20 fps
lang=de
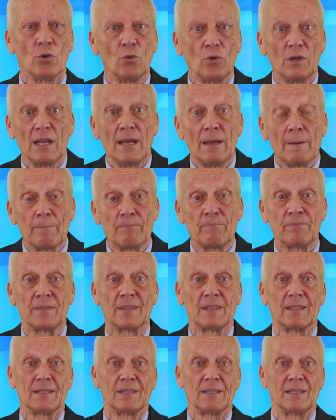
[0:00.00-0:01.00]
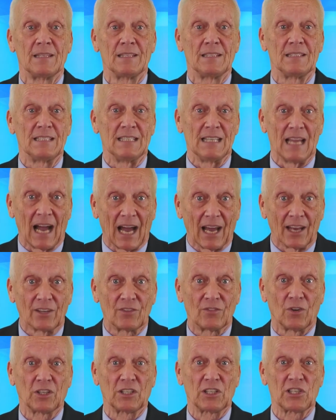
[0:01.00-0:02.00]
Nun, die
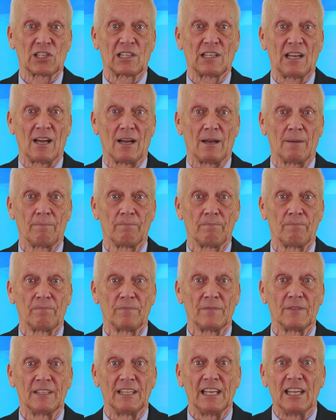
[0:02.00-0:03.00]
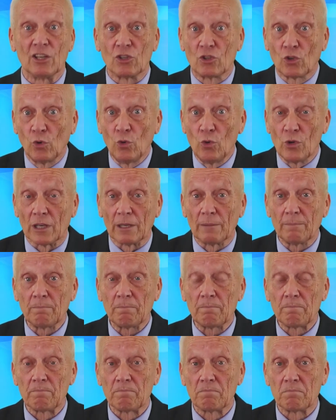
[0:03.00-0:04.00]
Antwort ist klar. Den
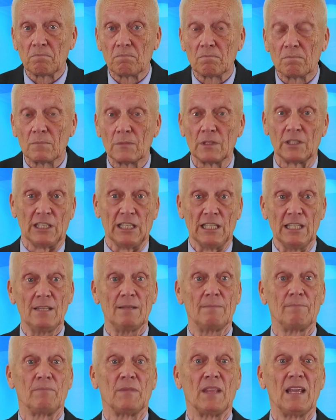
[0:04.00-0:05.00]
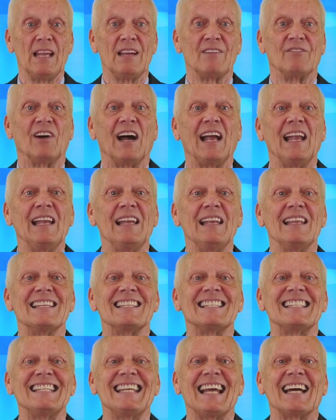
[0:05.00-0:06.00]
Grünen, die, weil
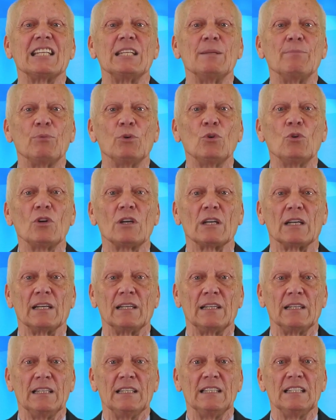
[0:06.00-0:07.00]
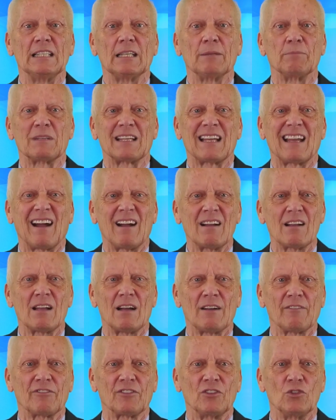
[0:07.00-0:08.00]
sie ja die Bürger in ihrem
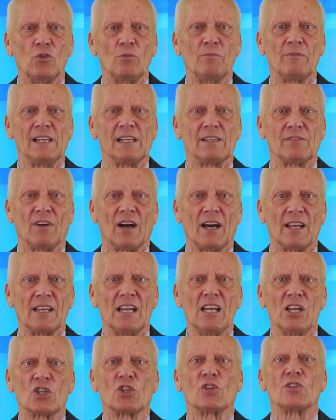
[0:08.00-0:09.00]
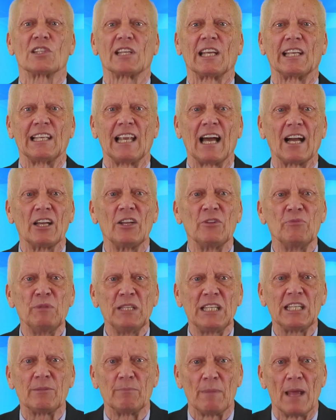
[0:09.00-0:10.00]
krankhaften Umweltwahn schon seit langem
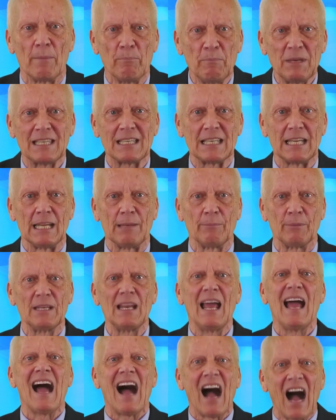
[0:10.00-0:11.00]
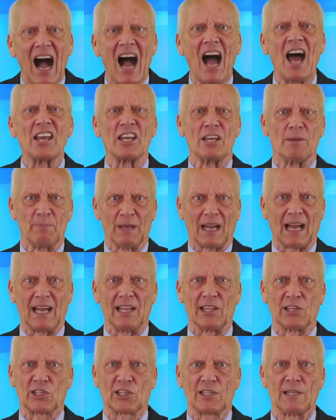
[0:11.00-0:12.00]
nicht mehr mitnehmen, ahnen
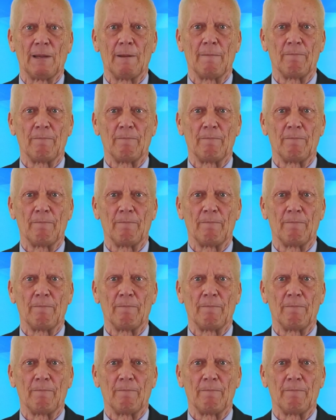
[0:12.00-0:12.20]
bereits,